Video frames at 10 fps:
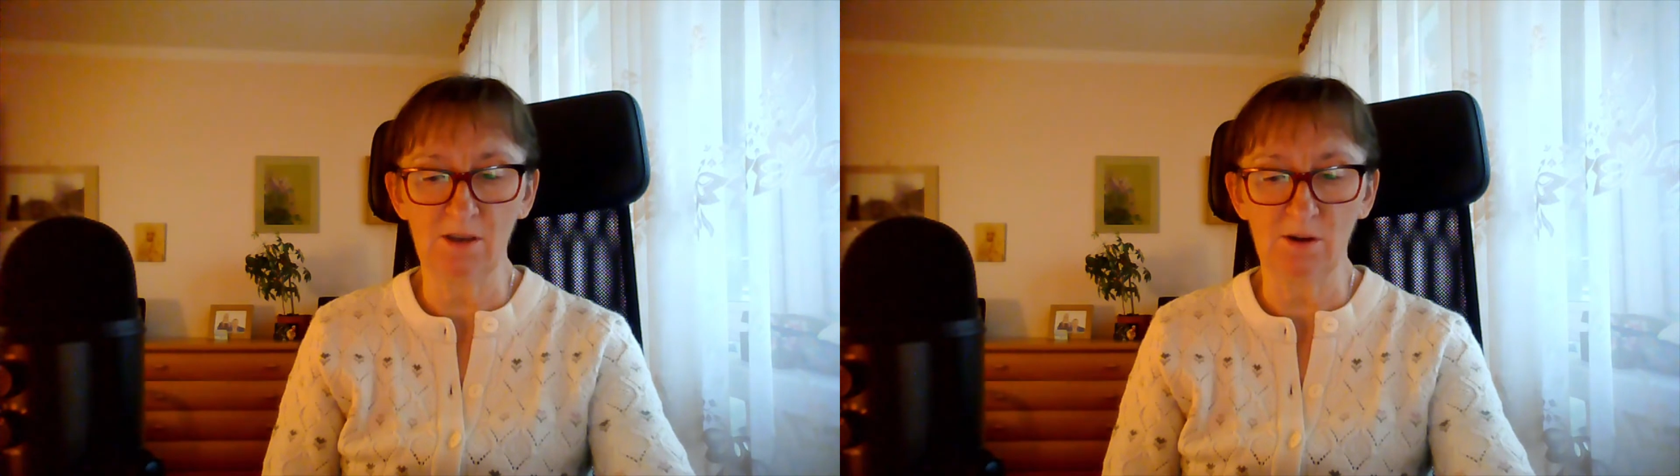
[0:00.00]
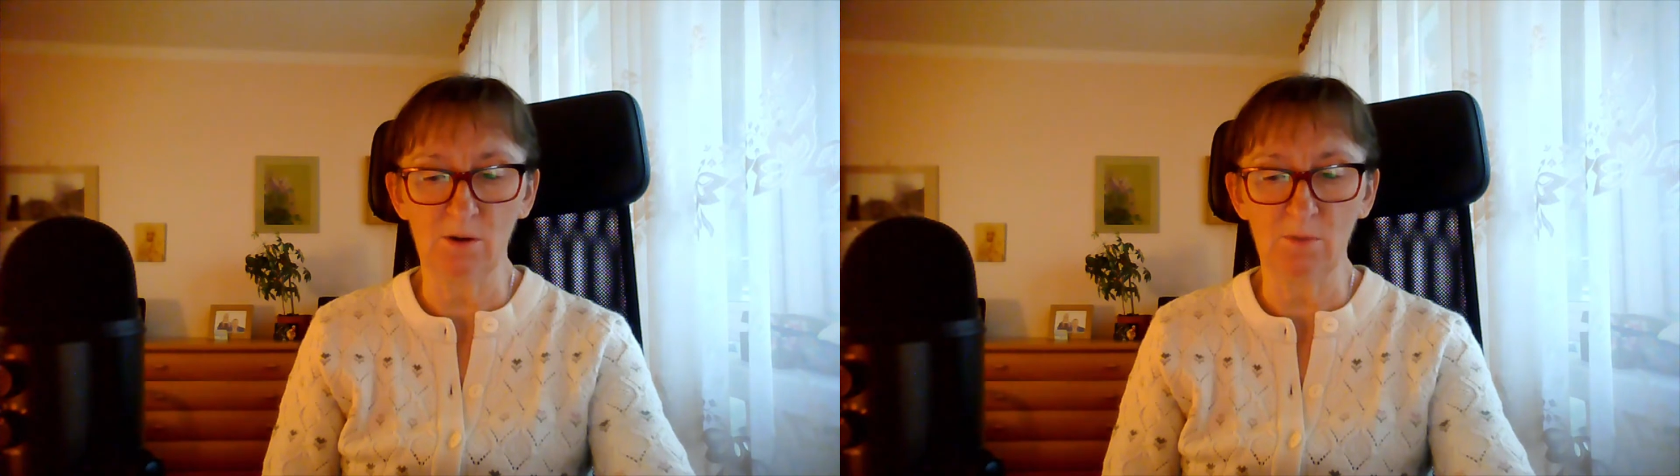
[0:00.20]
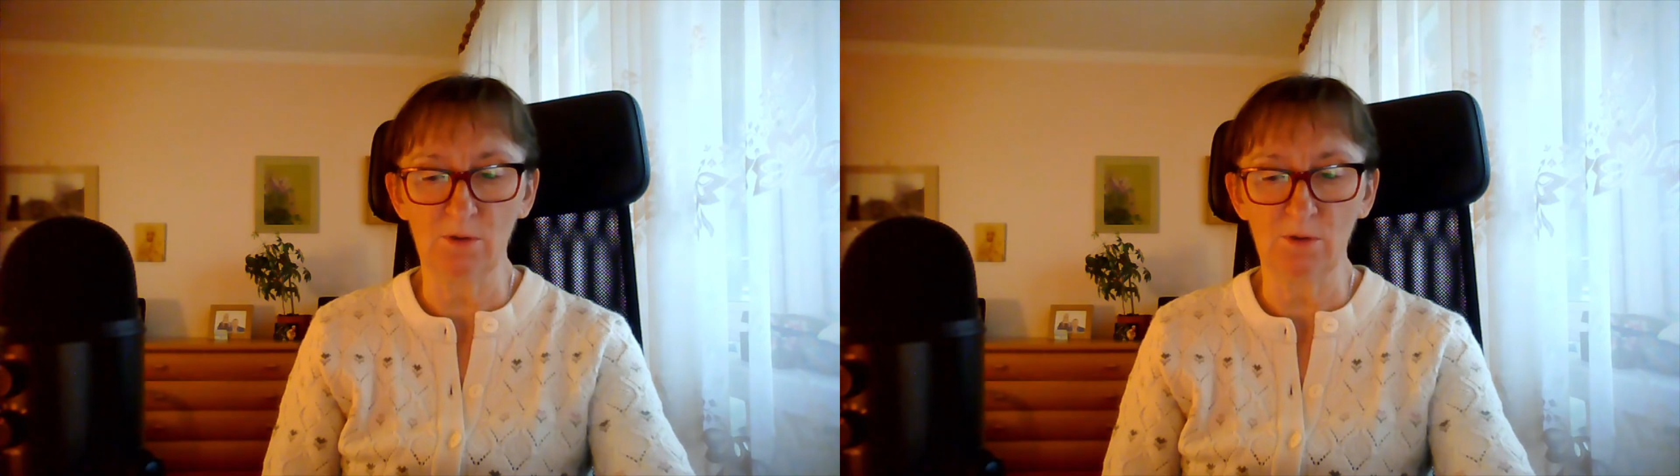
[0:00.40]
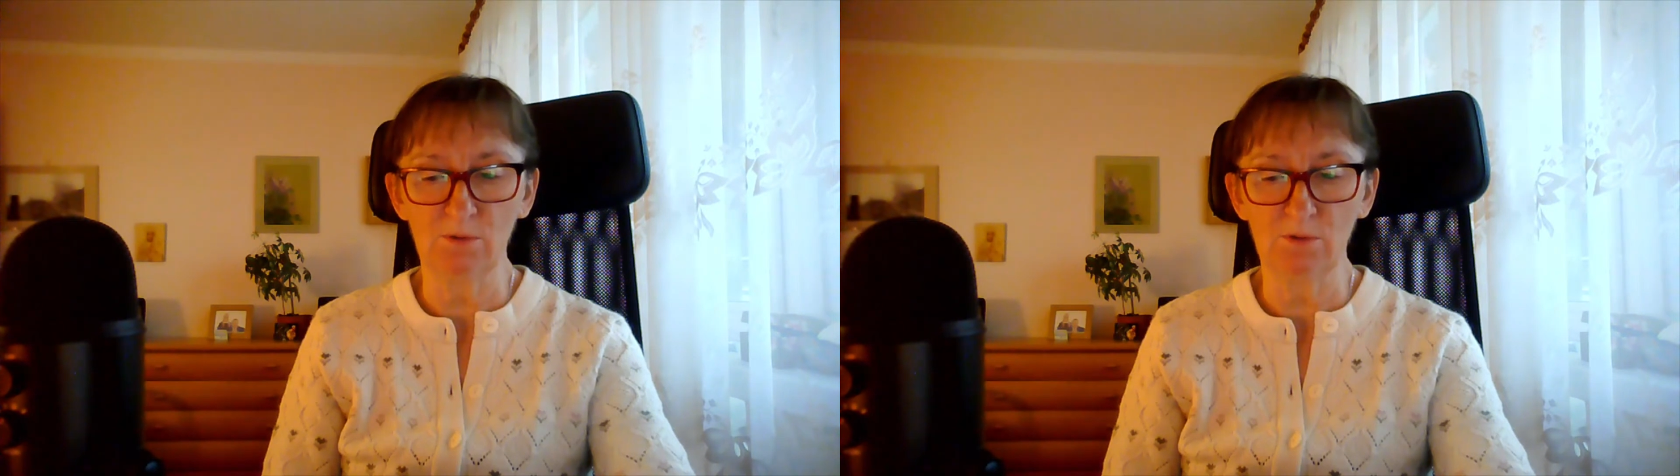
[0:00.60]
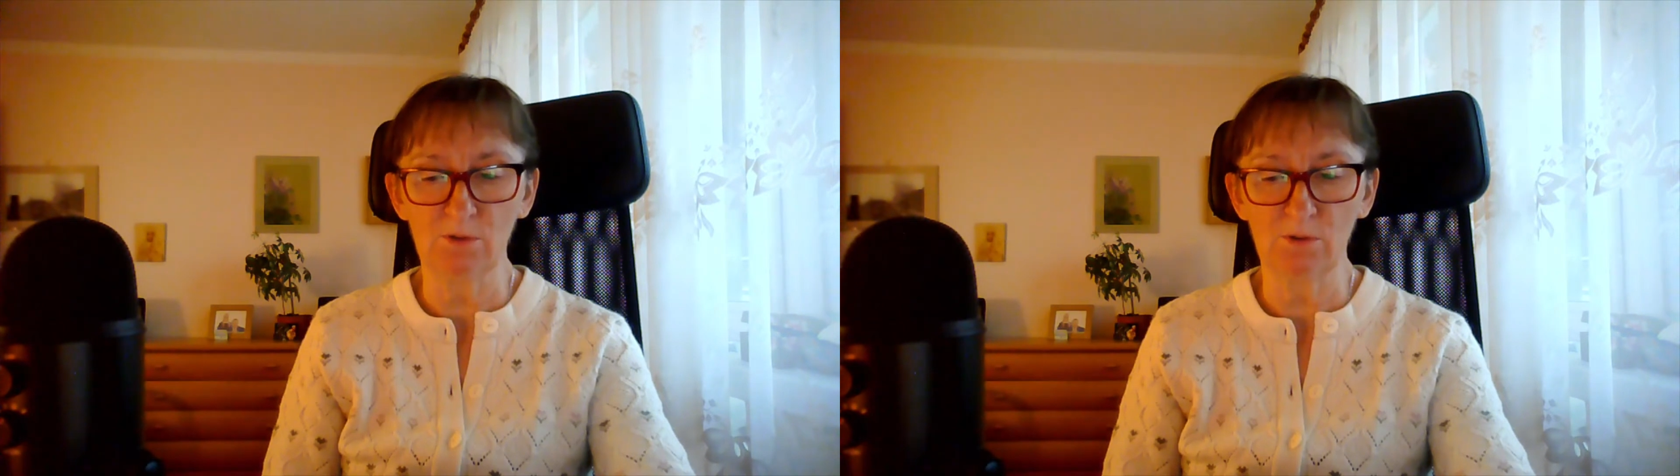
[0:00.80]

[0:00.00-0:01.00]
robią już